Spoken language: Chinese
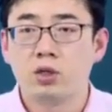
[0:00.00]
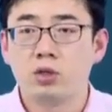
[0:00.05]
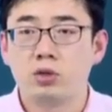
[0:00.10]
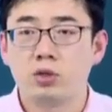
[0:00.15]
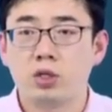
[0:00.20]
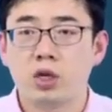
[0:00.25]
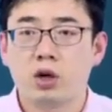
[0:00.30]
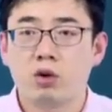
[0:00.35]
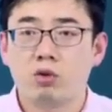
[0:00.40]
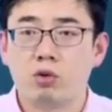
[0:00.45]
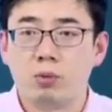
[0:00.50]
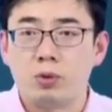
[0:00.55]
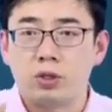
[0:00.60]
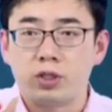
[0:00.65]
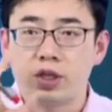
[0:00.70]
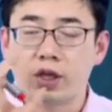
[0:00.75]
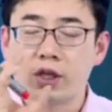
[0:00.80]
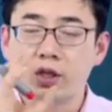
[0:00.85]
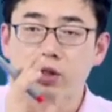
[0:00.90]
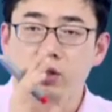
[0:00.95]
就像我们
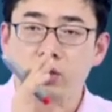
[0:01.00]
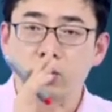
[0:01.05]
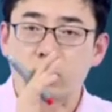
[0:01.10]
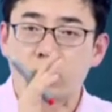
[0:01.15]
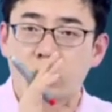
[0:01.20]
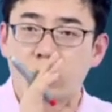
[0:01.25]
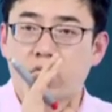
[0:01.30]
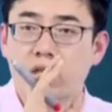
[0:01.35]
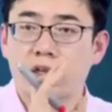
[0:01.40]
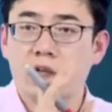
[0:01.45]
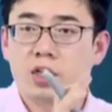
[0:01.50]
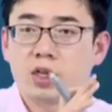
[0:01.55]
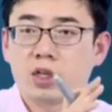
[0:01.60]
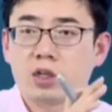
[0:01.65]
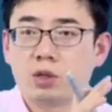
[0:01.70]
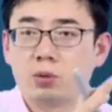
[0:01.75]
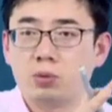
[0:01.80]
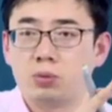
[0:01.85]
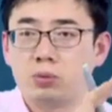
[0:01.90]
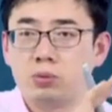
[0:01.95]
之前讲的那
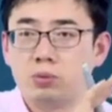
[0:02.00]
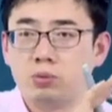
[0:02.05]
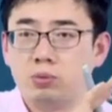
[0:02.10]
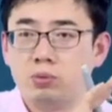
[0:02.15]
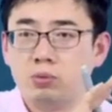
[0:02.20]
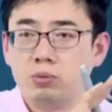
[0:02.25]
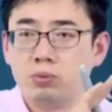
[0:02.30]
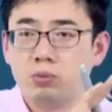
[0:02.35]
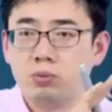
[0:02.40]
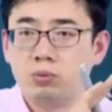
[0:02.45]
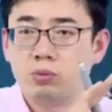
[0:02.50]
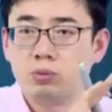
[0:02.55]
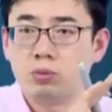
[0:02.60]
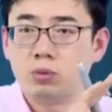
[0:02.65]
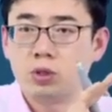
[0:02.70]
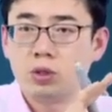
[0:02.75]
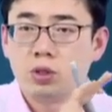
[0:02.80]
个，嗯，